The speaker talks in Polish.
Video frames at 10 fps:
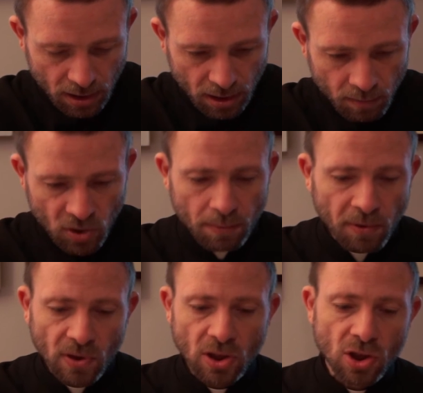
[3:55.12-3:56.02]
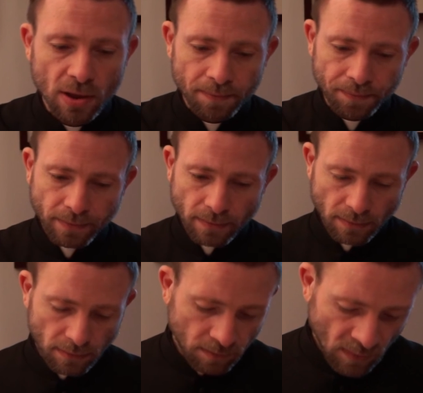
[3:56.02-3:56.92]
I można powiedzieć,
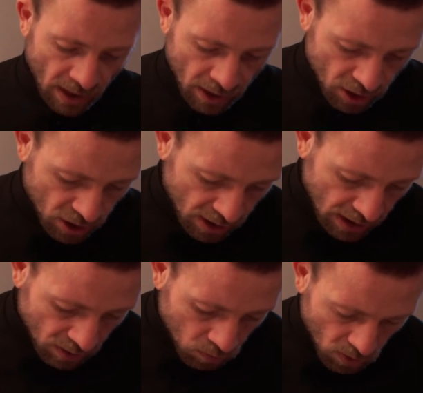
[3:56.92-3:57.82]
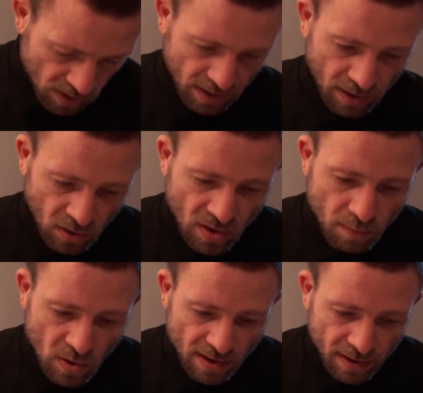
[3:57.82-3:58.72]
że ten głos, e, to jest
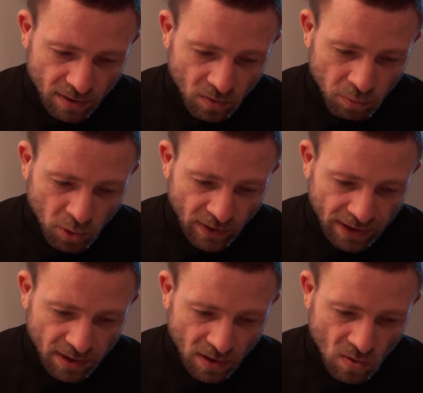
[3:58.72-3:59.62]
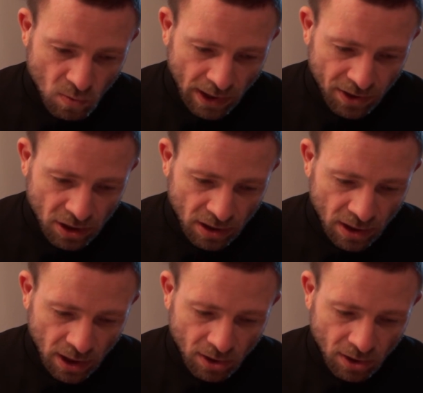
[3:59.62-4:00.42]
mój syn, umiłowany, jego słuchajcie,